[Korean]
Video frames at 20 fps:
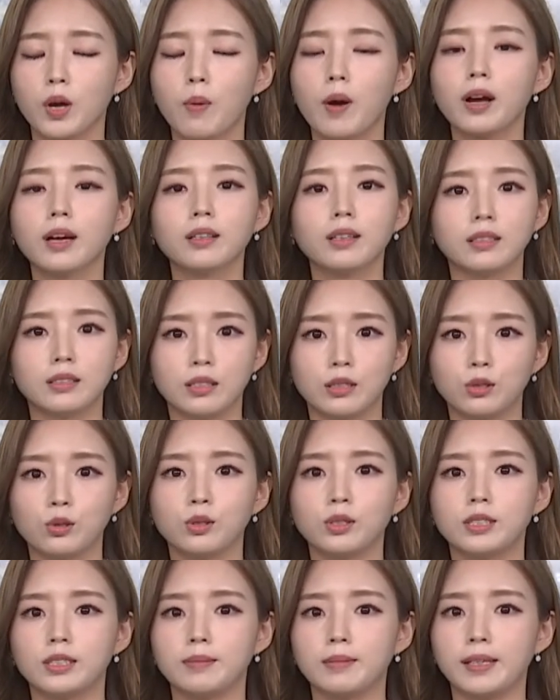확인하실 수
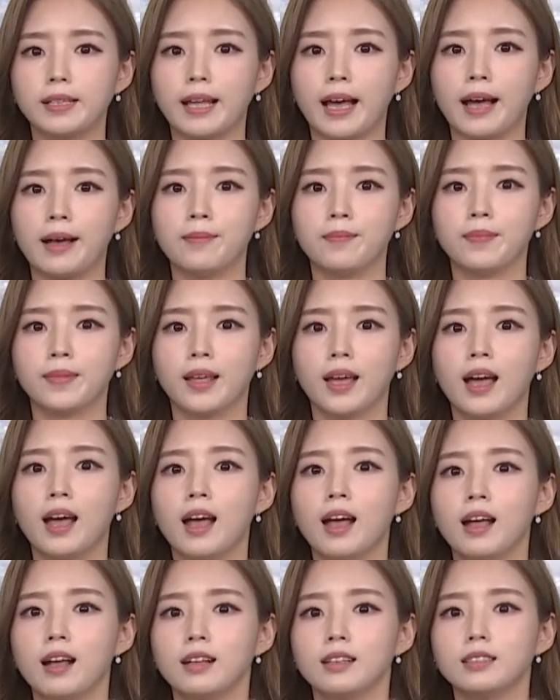있습니다.
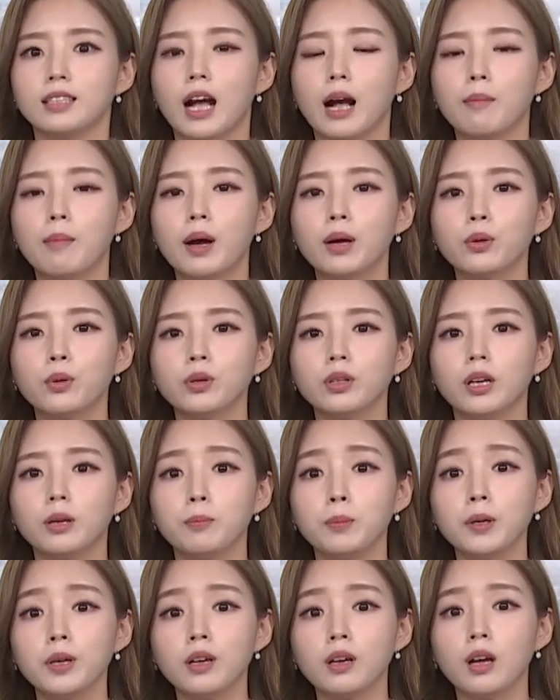장마로 인한
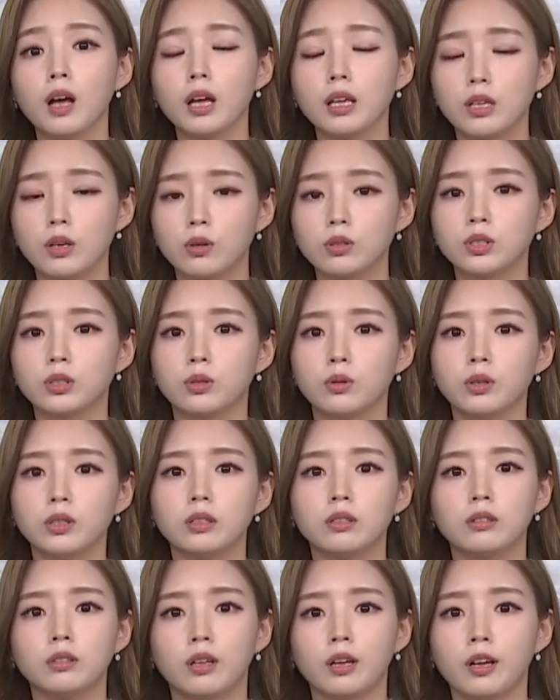피해가 이어지고
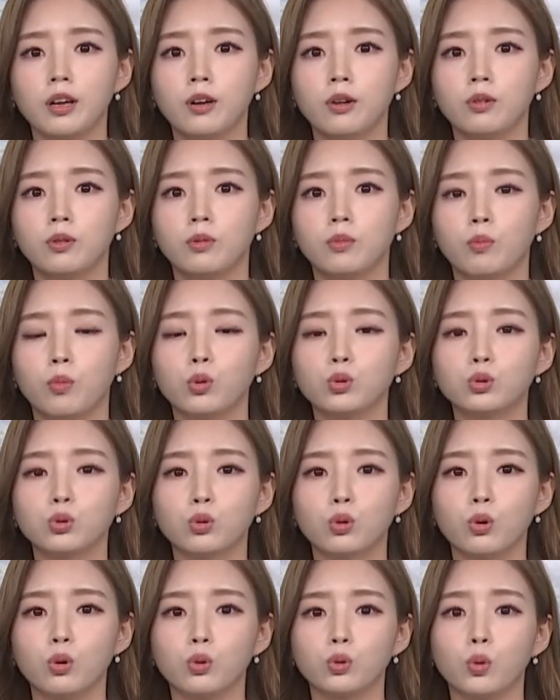있는데요.
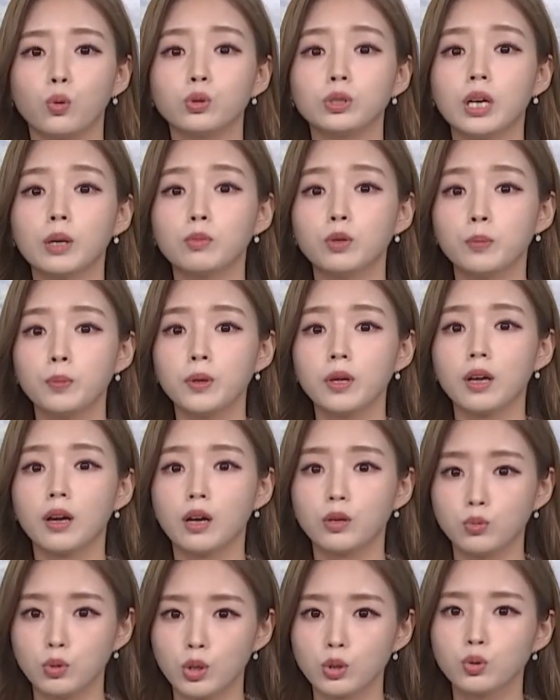모쪼록 농작물
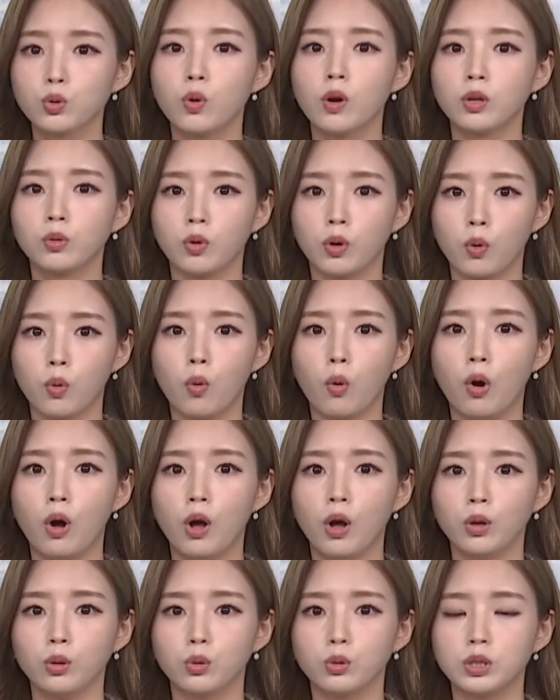피해가 최소화되고
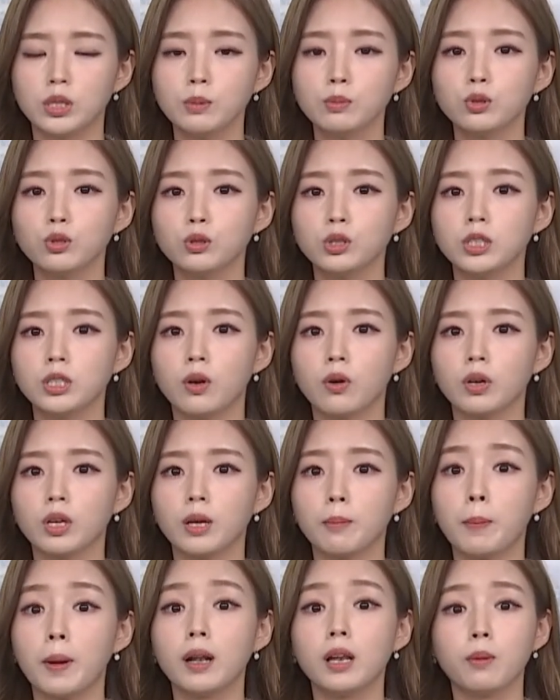또 침수
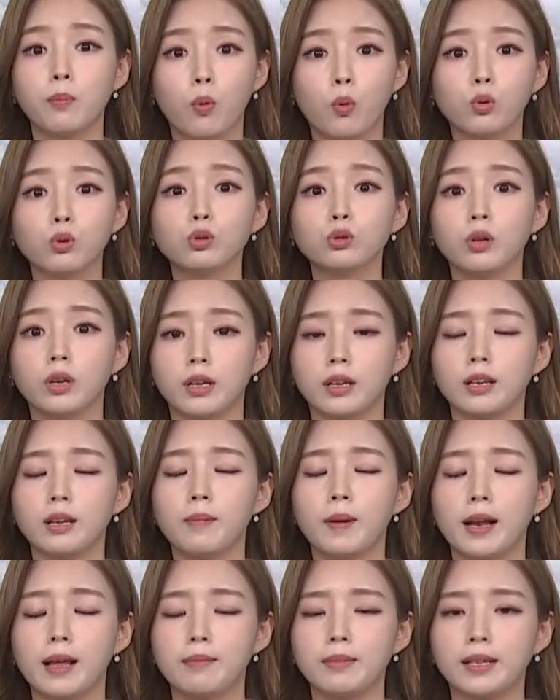지역이 빨리 복구되기를
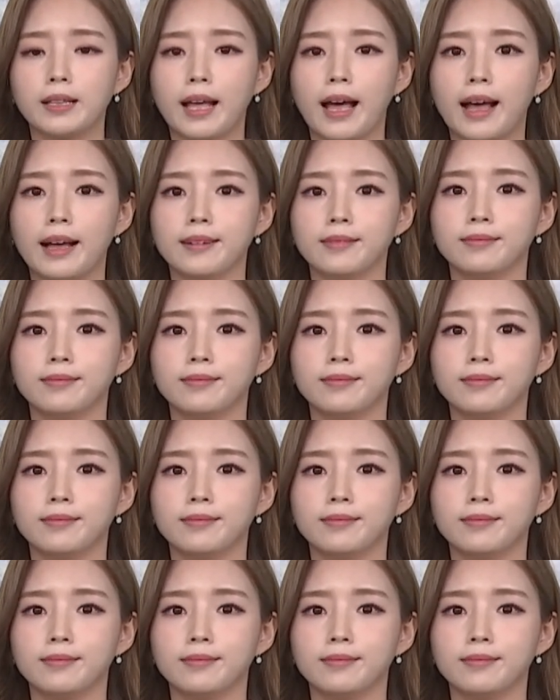바랍니다.